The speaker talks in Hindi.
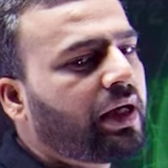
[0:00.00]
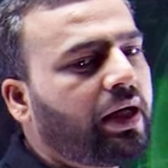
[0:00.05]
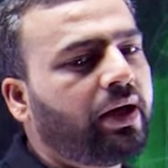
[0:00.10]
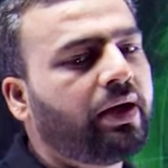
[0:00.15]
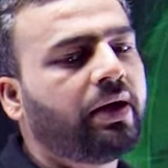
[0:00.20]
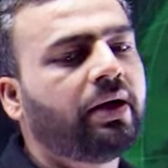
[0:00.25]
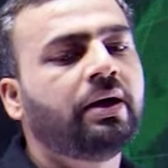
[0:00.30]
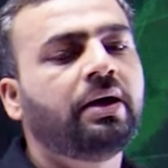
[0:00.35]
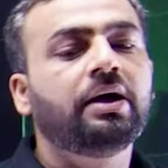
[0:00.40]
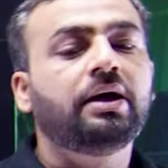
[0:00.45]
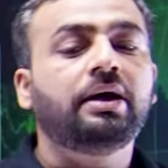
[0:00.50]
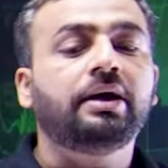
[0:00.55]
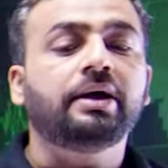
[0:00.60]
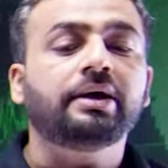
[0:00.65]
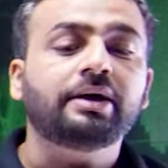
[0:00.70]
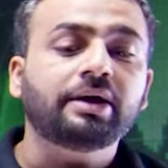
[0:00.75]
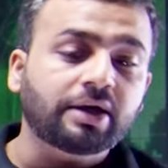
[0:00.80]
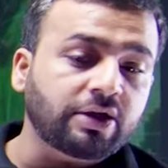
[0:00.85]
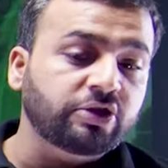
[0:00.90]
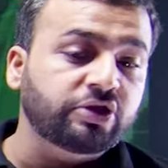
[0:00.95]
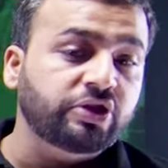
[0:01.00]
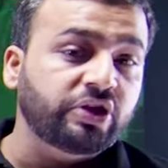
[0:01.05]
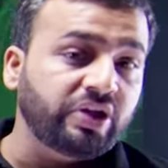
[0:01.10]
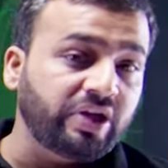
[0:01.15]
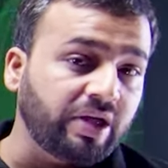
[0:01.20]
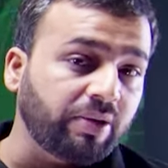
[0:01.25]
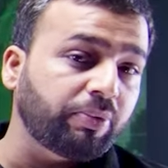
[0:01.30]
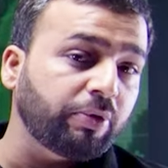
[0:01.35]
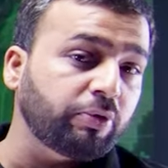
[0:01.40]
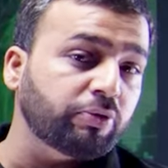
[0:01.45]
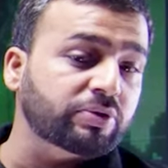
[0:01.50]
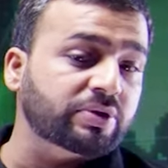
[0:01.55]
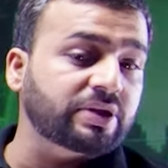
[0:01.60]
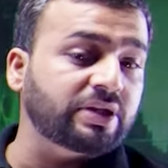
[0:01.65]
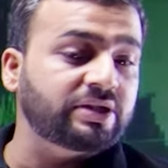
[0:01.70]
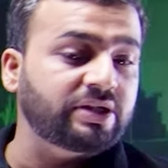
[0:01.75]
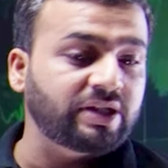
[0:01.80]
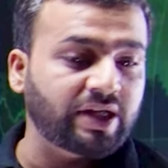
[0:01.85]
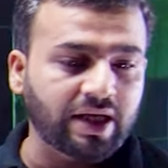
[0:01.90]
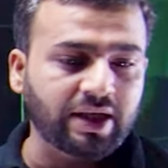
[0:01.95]
है लेकिन अगर जी उससे
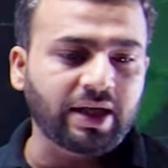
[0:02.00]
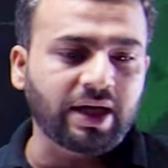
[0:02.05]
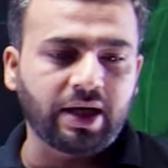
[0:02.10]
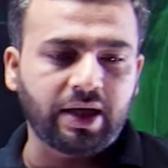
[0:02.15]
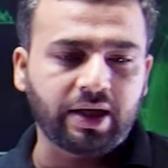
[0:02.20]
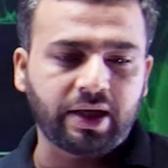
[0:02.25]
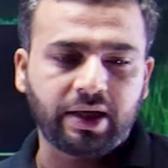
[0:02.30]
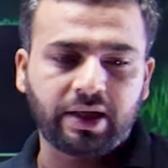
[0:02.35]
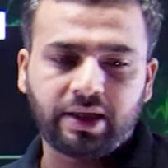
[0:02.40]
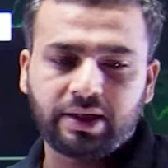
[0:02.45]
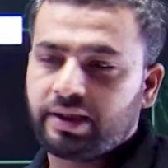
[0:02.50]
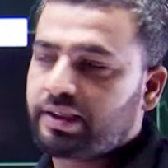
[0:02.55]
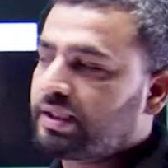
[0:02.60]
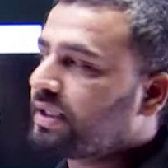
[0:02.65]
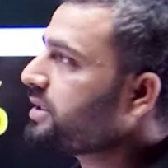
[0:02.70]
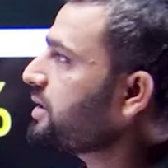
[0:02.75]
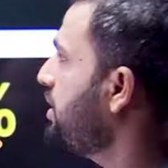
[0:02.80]
ज़्यादा आ रही है देखिए